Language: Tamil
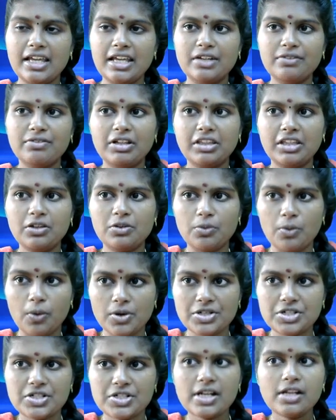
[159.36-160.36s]
இருபத்தி
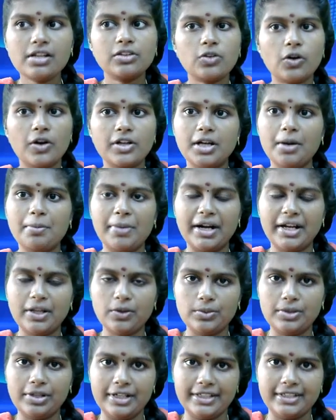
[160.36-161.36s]
ஒன்றில் தொடங்கப்பட
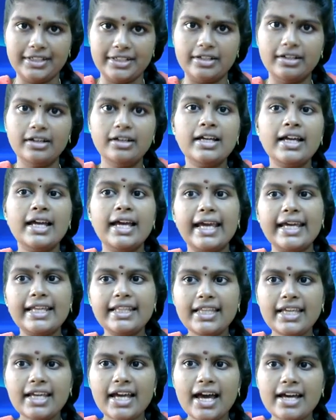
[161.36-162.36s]
உள்ளது
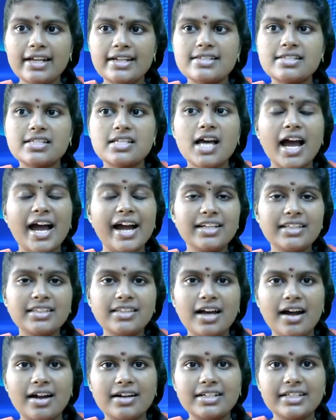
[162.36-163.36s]
இந்திய அரசு
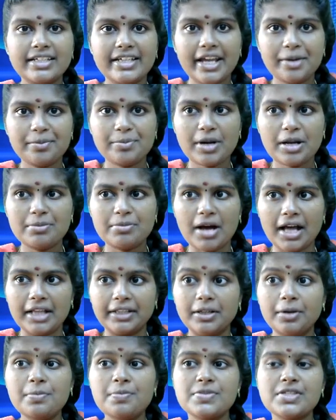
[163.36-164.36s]
அடுத்த ஆண்டு ஏப்ரல்
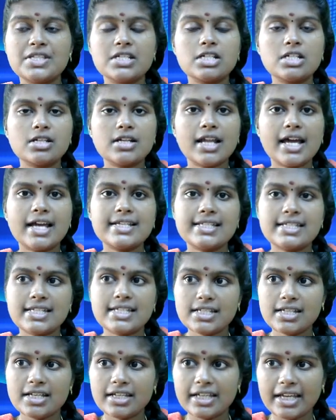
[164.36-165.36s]
மாதம்
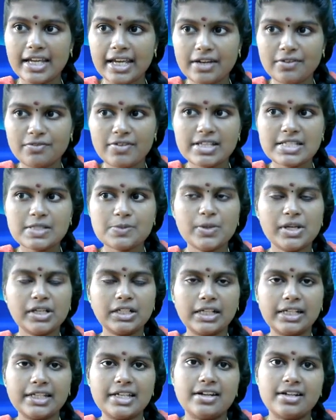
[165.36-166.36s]
சென்ட்ரலைஸ்டு
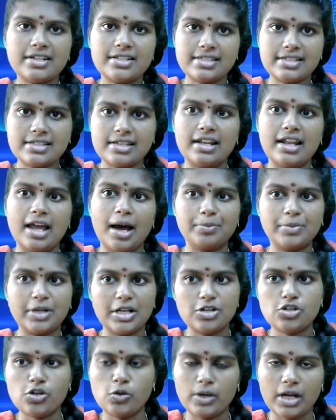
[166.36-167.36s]
இன்வெஸ்ட்மெண்ட் கிளியரன்சல்
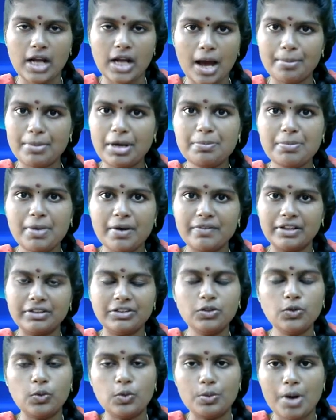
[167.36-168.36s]
அப்படின்ற ஒரு அமைப்பை
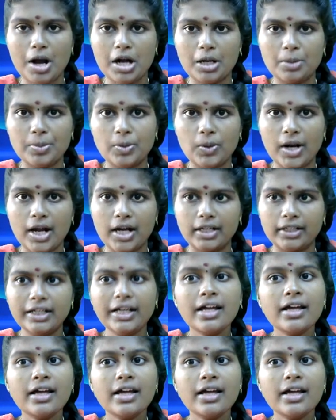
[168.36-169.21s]
வந்து உருவாக்க போகிறாங்க